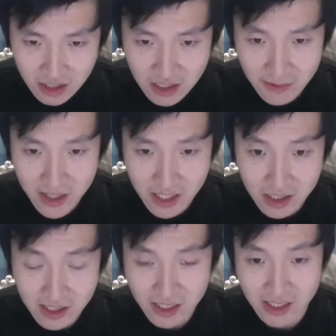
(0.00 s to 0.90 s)
让每个
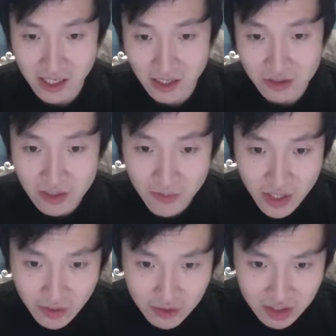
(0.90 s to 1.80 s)
个体感到身不
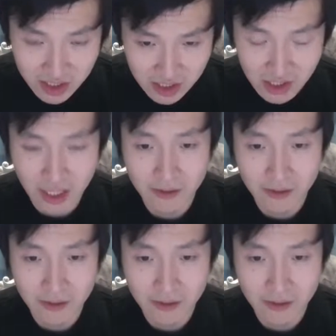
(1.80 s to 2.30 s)
由己呢？